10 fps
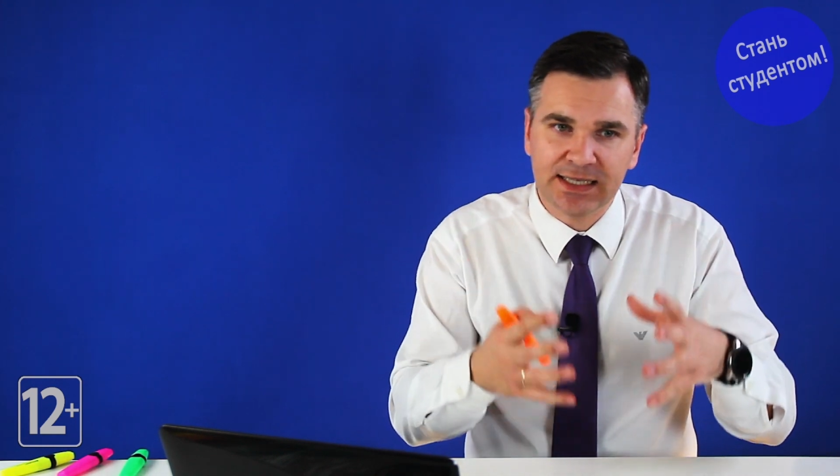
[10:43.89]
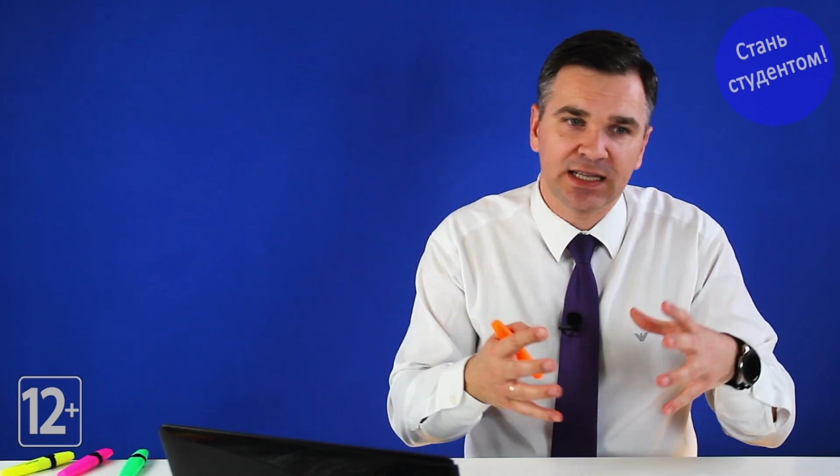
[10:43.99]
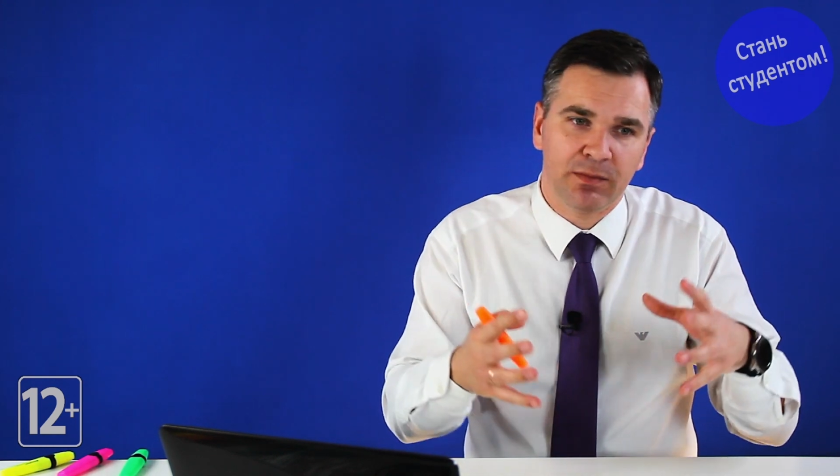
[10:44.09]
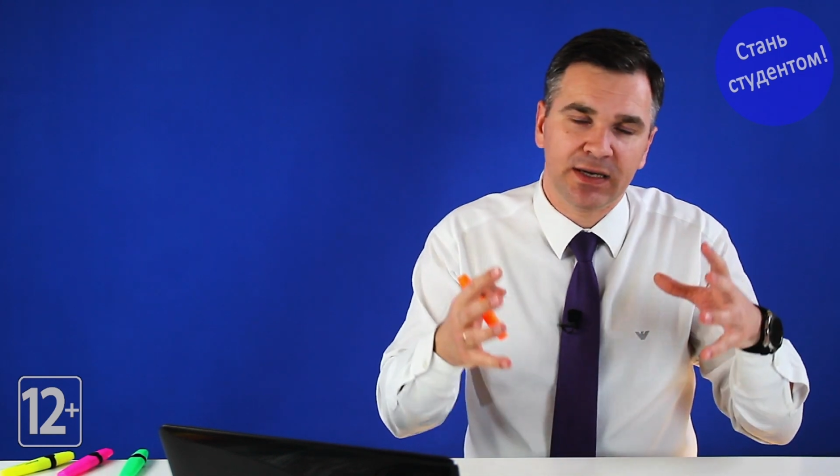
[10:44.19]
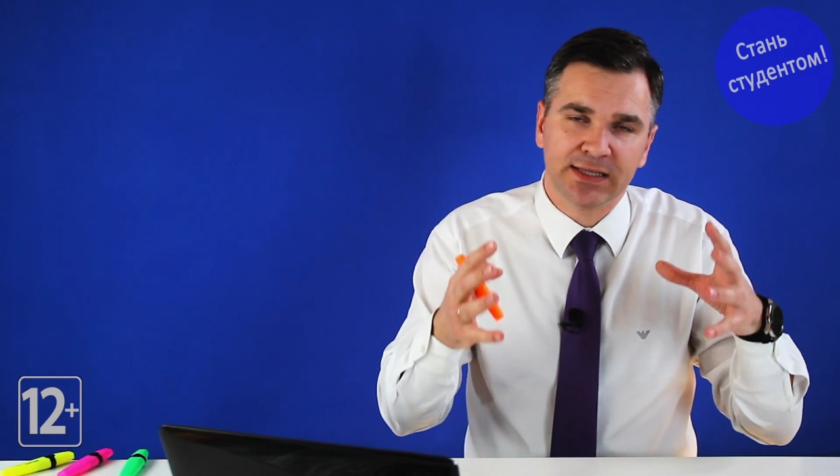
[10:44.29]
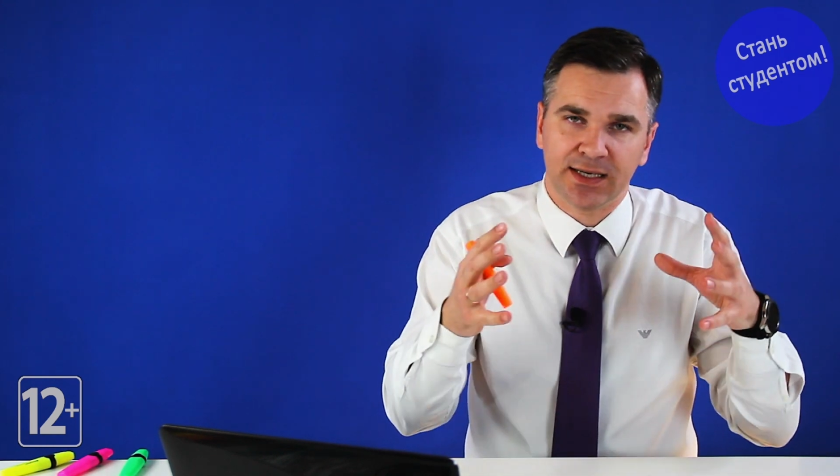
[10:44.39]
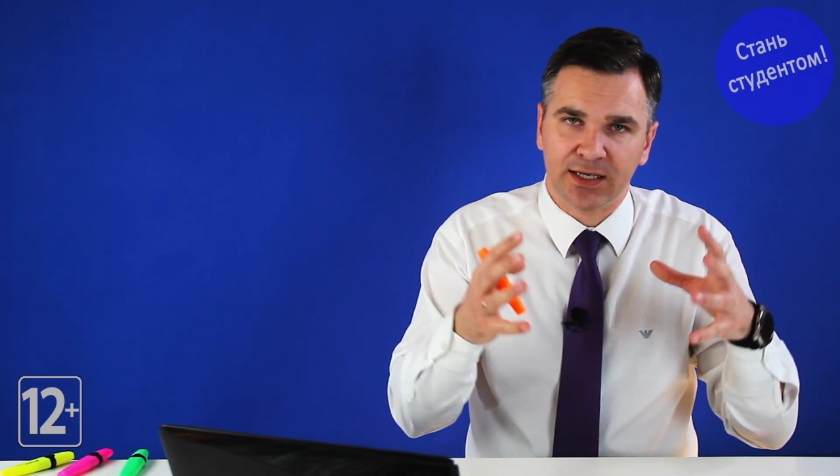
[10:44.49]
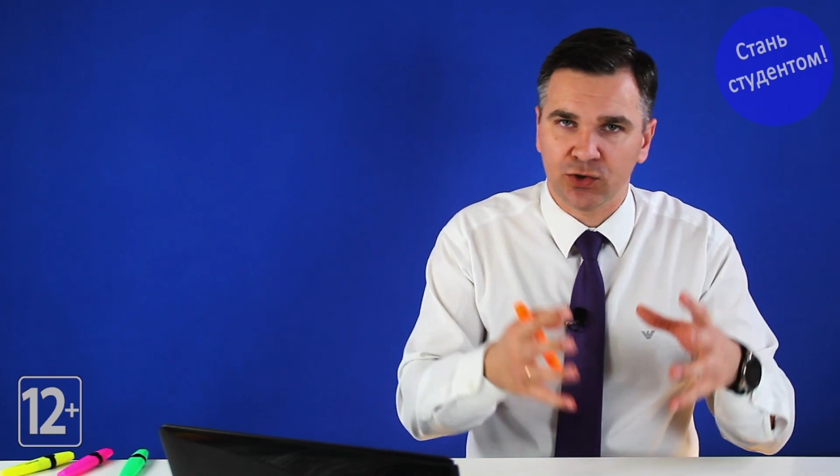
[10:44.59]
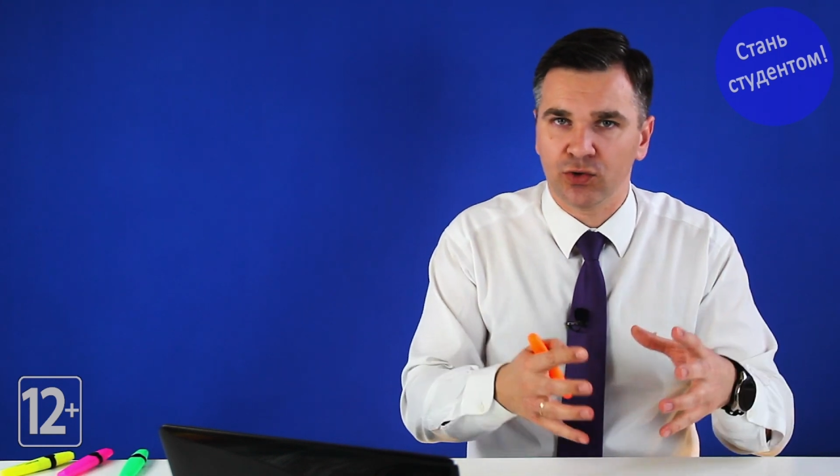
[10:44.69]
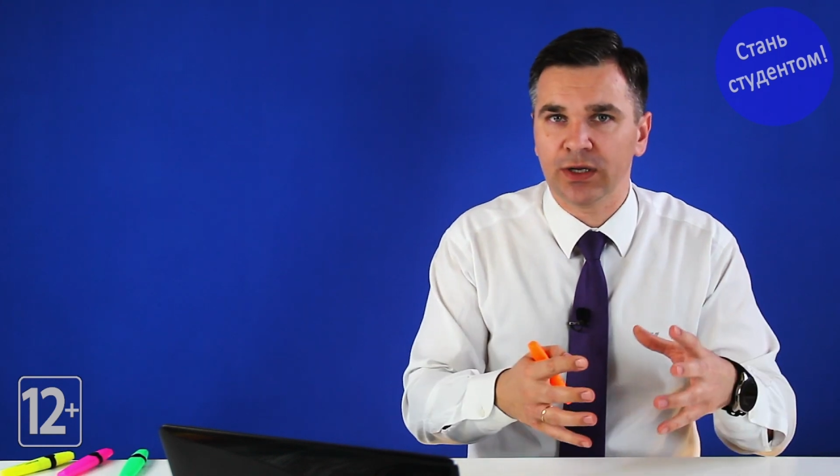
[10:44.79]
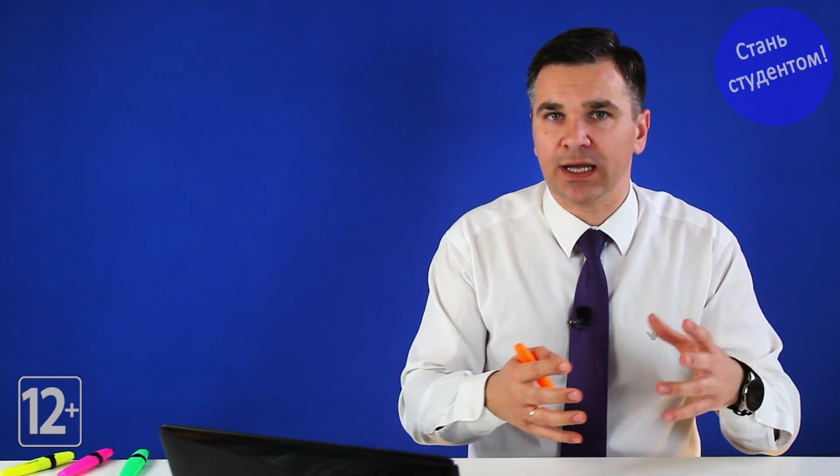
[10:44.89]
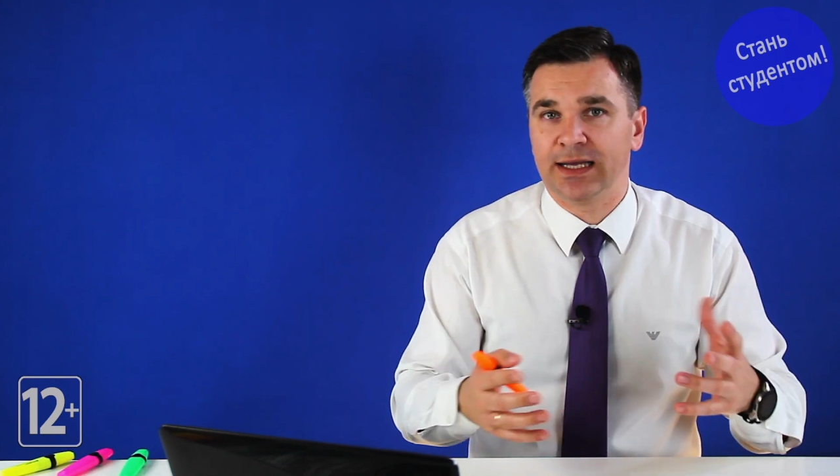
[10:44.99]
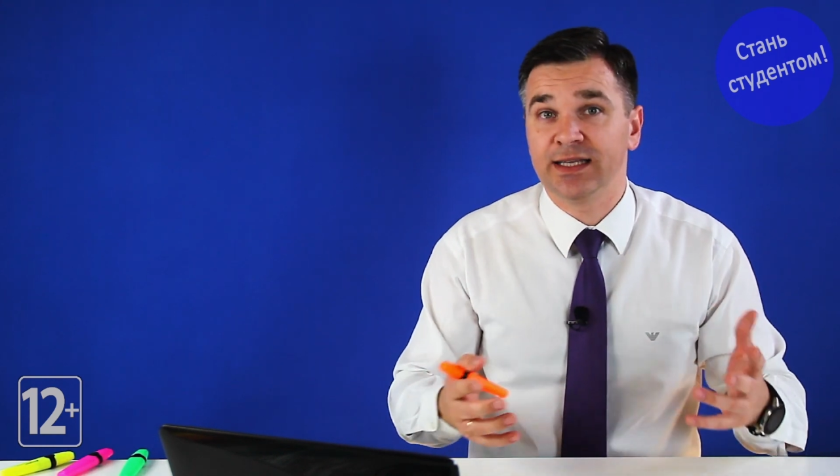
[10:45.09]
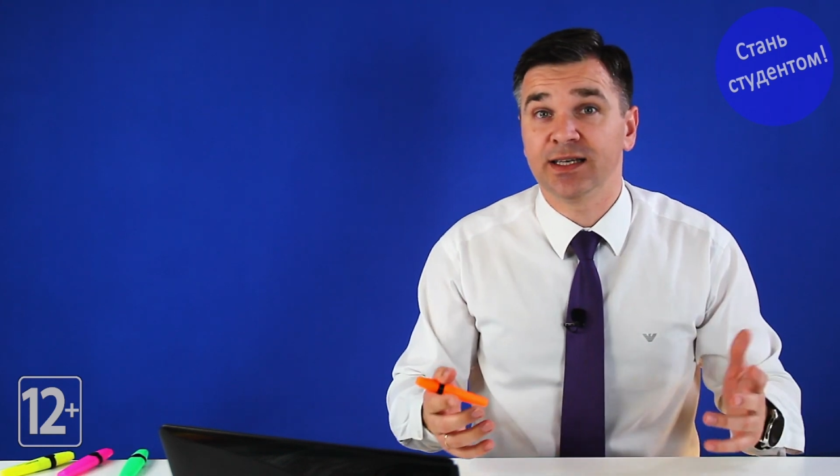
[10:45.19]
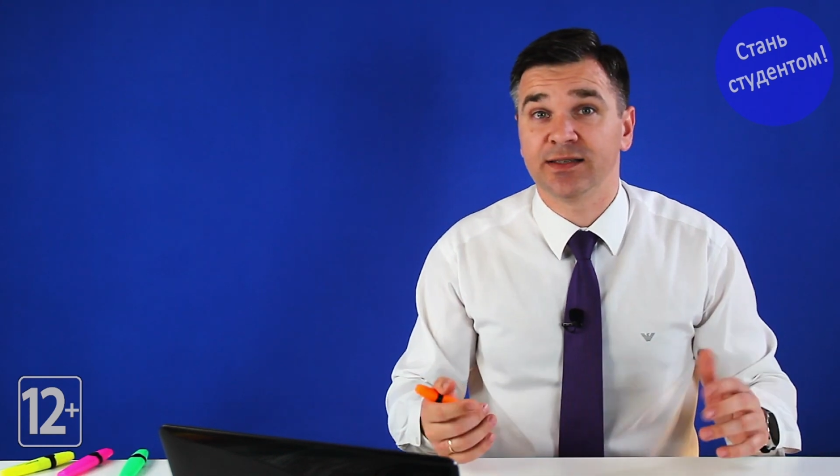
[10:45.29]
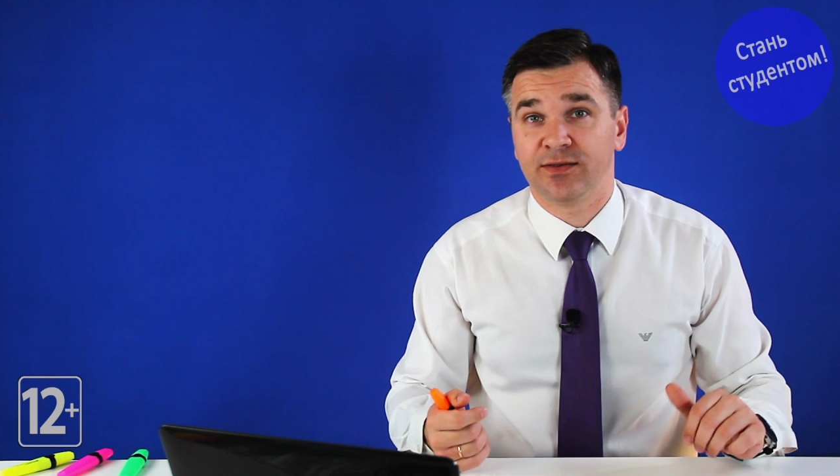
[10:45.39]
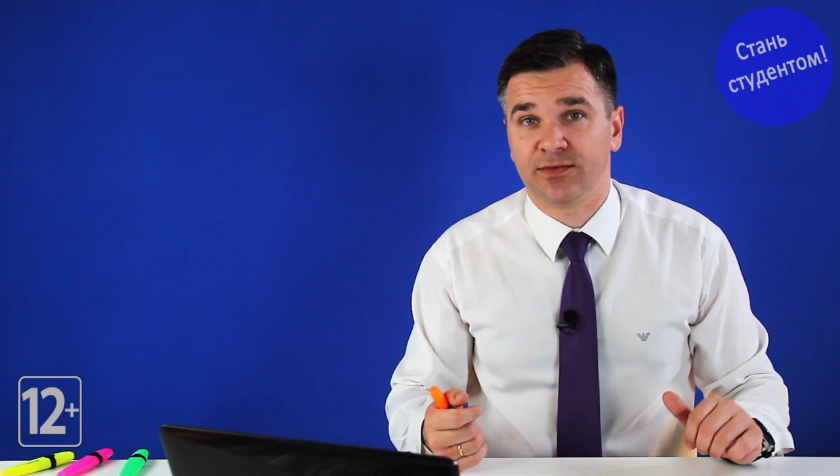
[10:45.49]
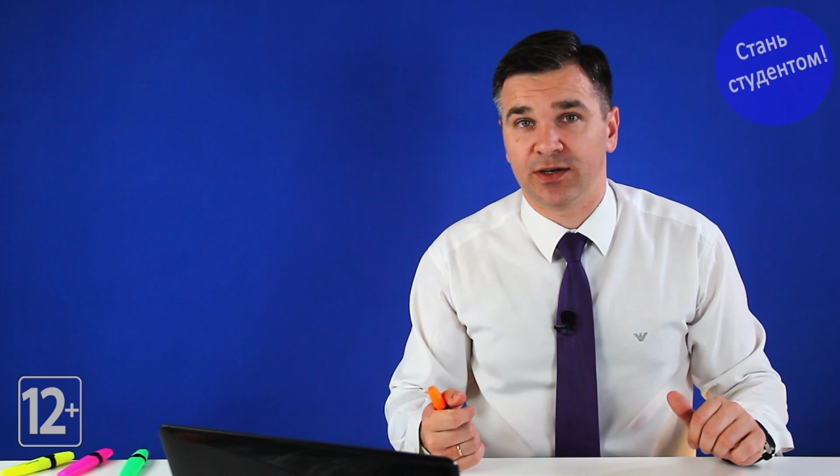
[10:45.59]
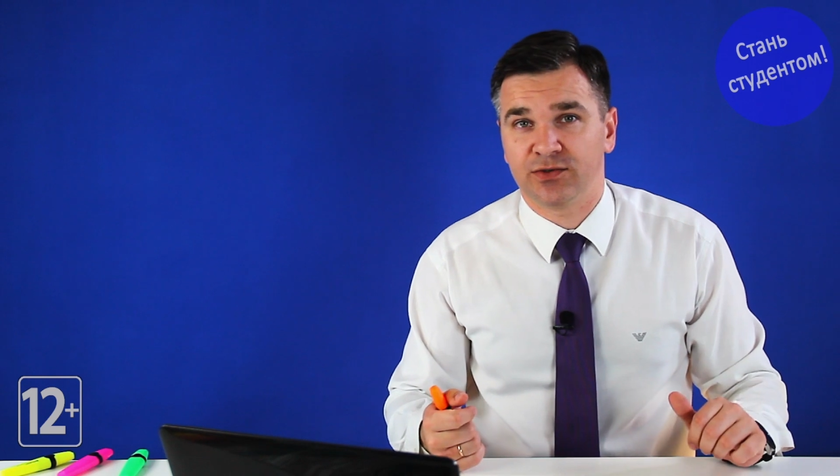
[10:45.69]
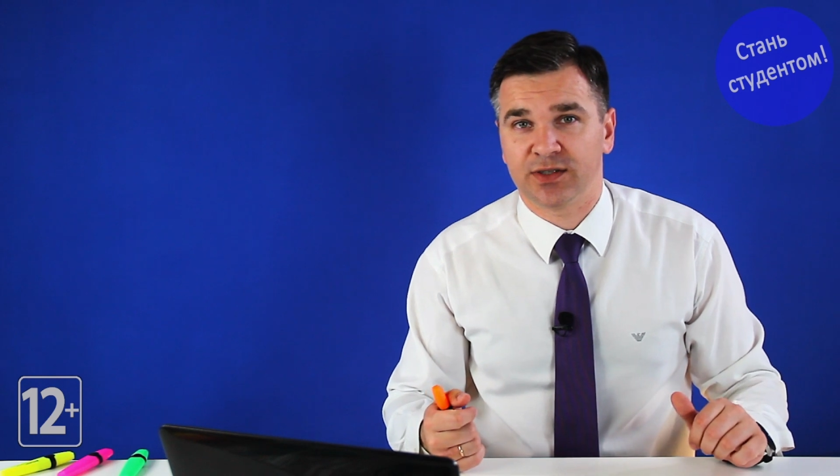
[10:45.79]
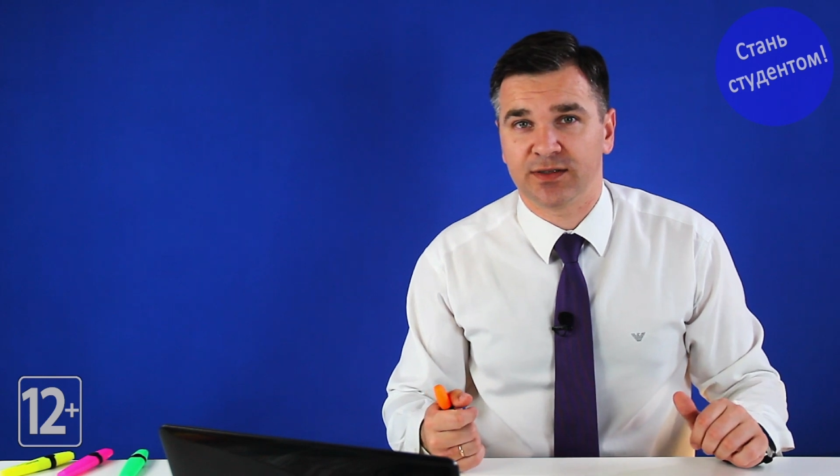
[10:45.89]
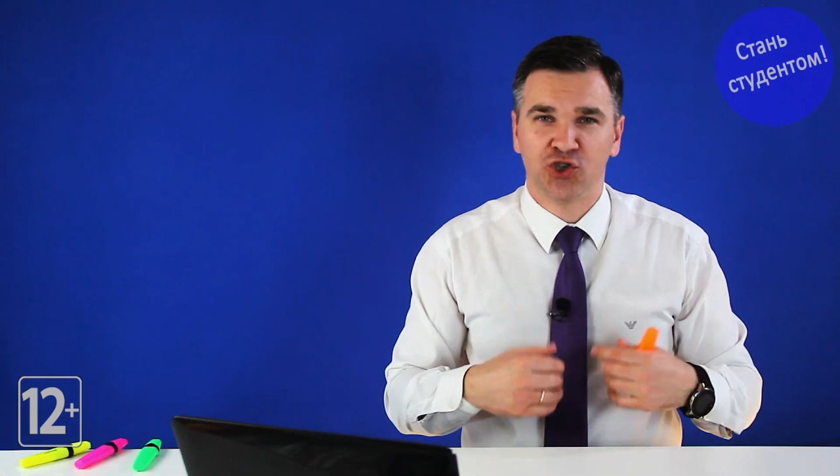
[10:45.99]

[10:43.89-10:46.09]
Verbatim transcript: на базе которой они развиваются.